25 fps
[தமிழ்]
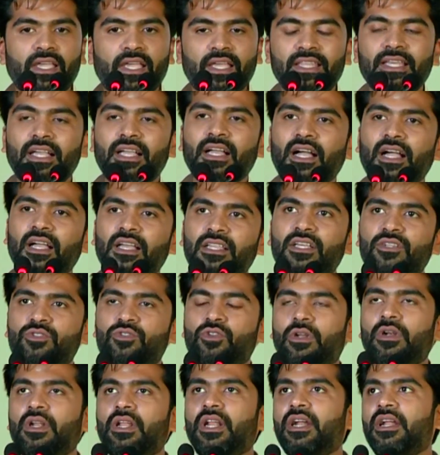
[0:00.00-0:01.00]
எதுக்காக இதை
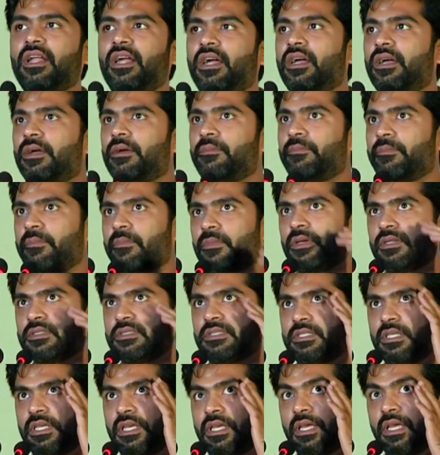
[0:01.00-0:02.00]
சொல்கிறேன்னா
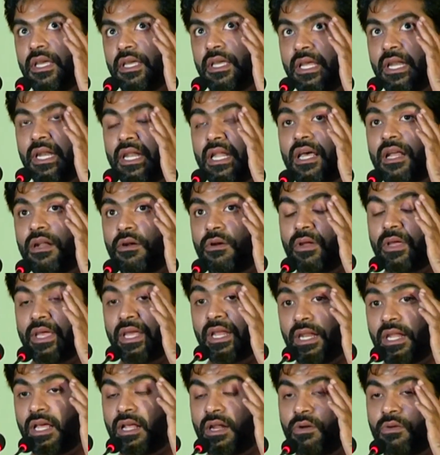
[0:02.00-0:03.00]
எல்லாரும்
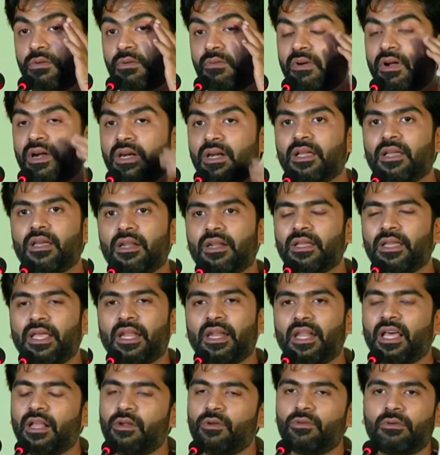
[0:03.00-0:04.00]
எல்லாருக்கும் வாழ்க்கை
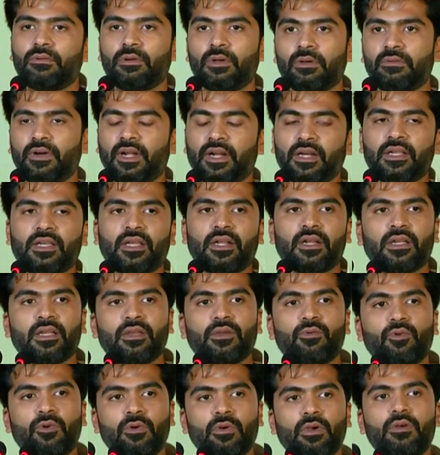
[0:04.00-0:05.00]
இருக்குது எல்லாரும் ஒரு வாழ்க்கை
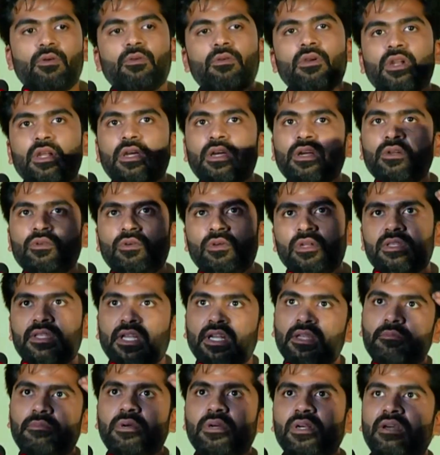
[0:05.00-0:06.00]
இருக்குது உங்கள் உங்களுக்குன்னு ஒரு
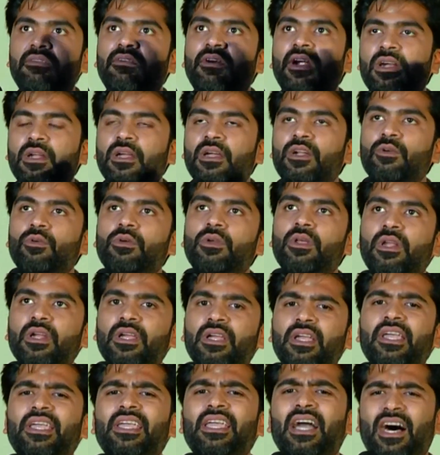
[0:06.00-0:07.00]
தனிப்பட்ட வாழ்க்கைன்னு ஒன்று
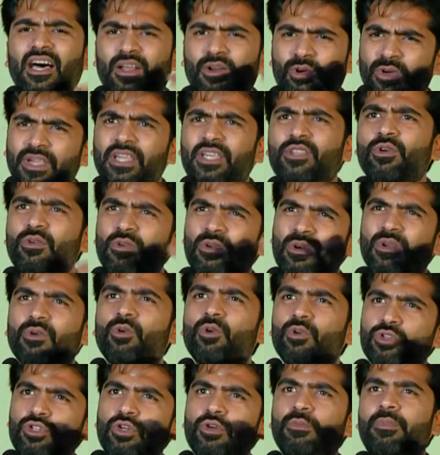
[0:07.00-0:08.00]
இருக்குது யாரோ ஏதோ
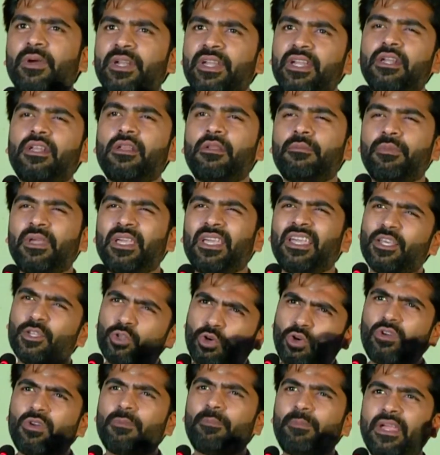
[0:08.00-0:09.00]
ஒன்று கோத்ரூ பண்ணிட்டு இருப்பீங்க
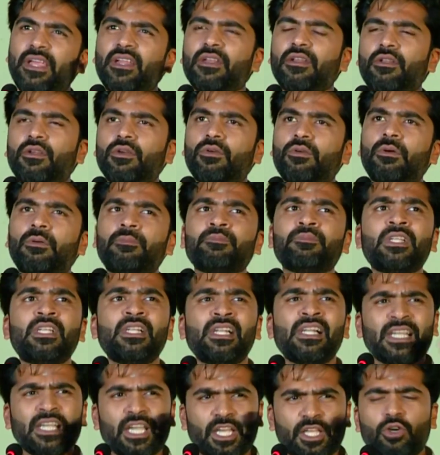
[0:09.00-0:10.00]
ஏதோ ஒரு பெயின் இருக்கும்
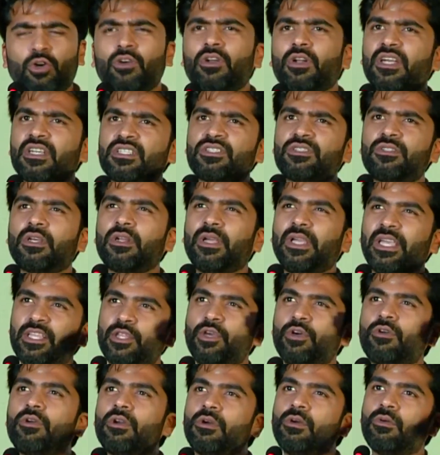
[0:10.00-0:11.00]
ஏதோ ஒரு கஷ்டம் இருக்குது
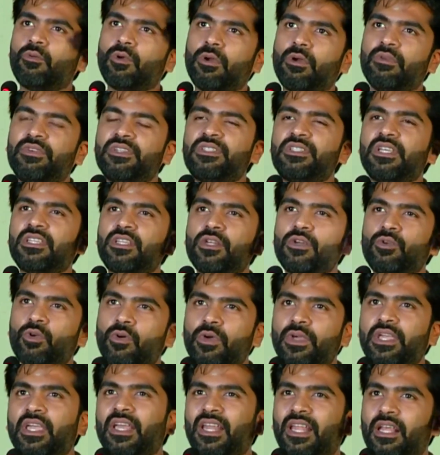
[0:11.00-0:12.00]
ஏதோ ஒரு ஒரு விஷயத்தை
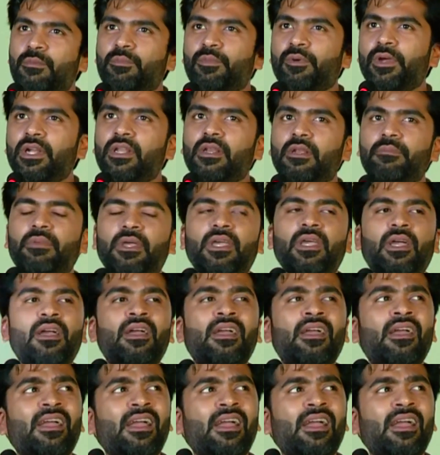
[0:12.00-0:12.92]
நோக்கி எல்லாரும் போயிட்டு இருப்பீங்க